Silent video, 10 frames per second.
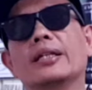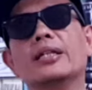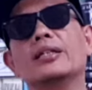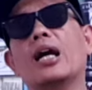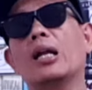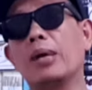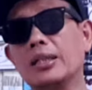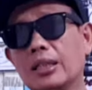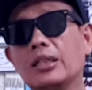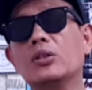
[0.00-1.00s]
jadi kita akan
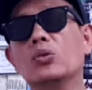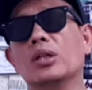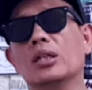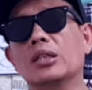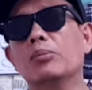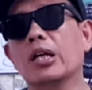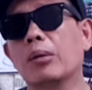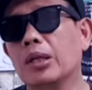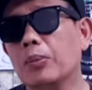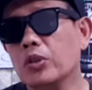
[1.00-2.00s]
bahas nanti itu ya jadi
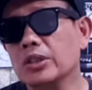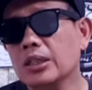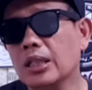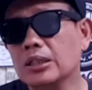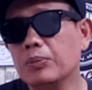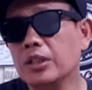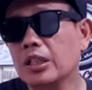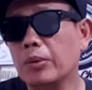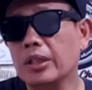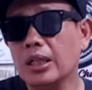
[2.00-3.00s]
bagaimana proses hasil
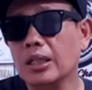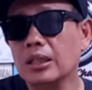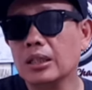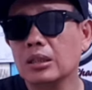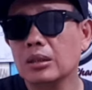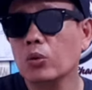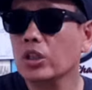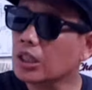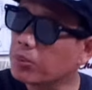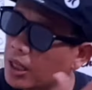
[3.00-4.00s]
pertandingan mereka
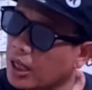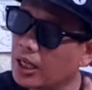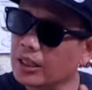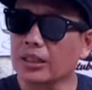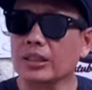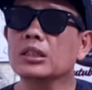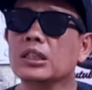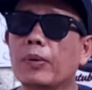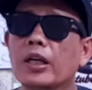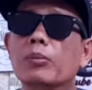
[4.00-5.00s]
mungkin ke belakang ya
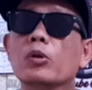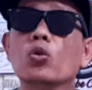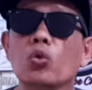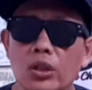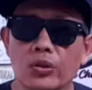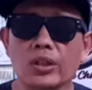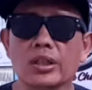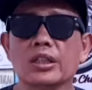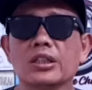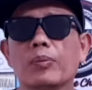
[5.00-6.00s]
siapa yang lebih unggul gitu
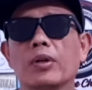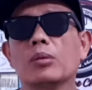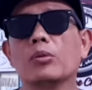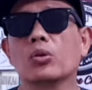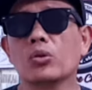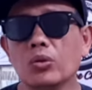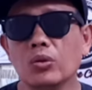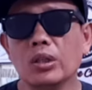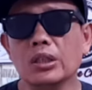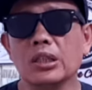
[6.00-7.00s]
kan jadi siapa yang lebih
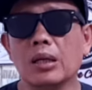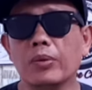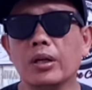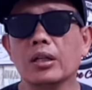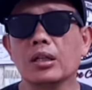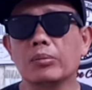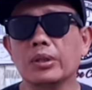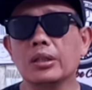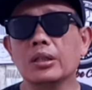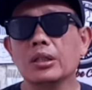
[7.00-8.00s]
unggul dan siapa yang
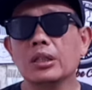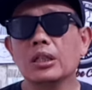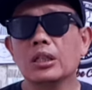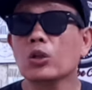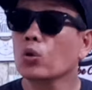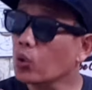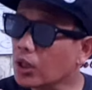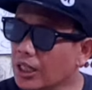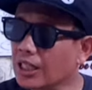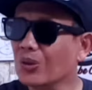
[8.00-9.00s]
lebih
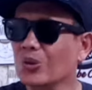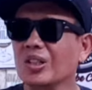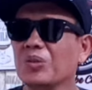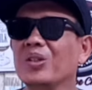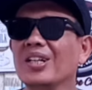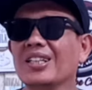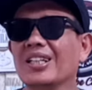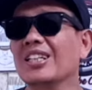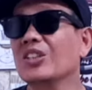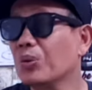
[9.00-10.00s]
diunggulkan nanti untuk di final ya
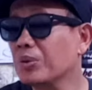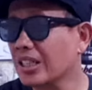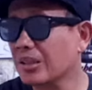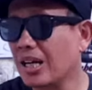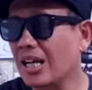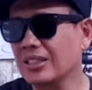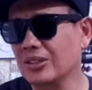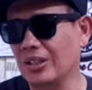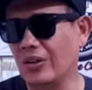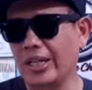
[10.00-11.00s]
nanti juga bisa kebahas
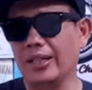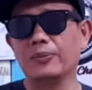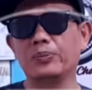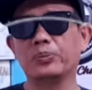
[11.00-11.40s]
itu ya oke okay.